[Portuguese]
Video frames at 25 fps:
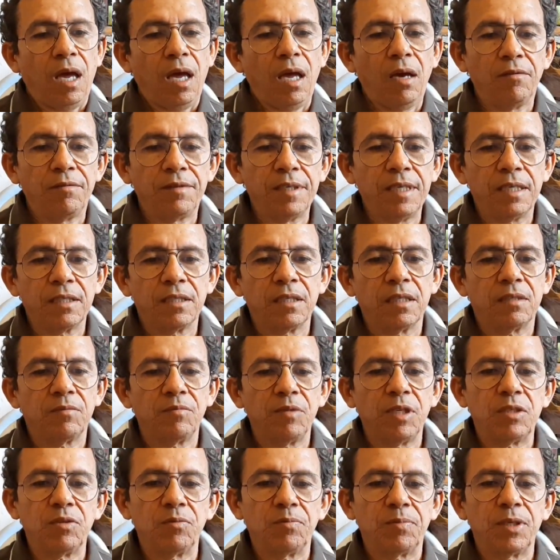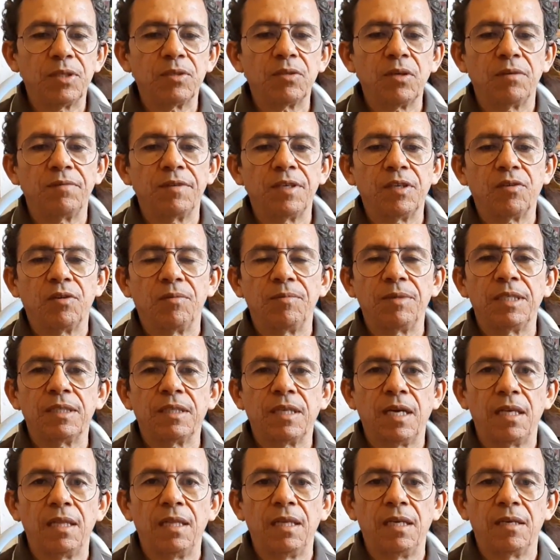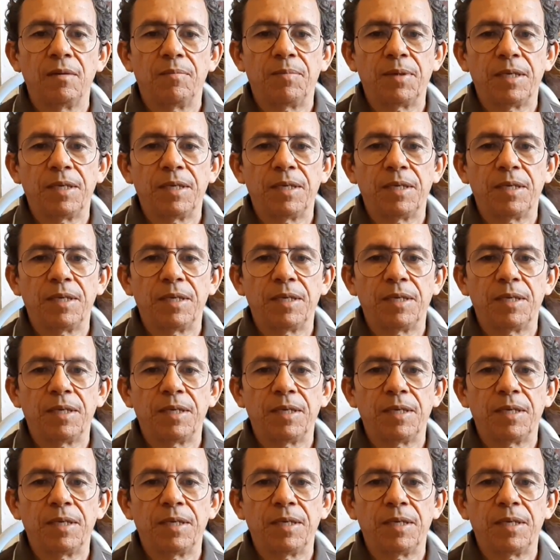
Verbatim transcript: Eu vi recentemente o pessoal vem comentar e liga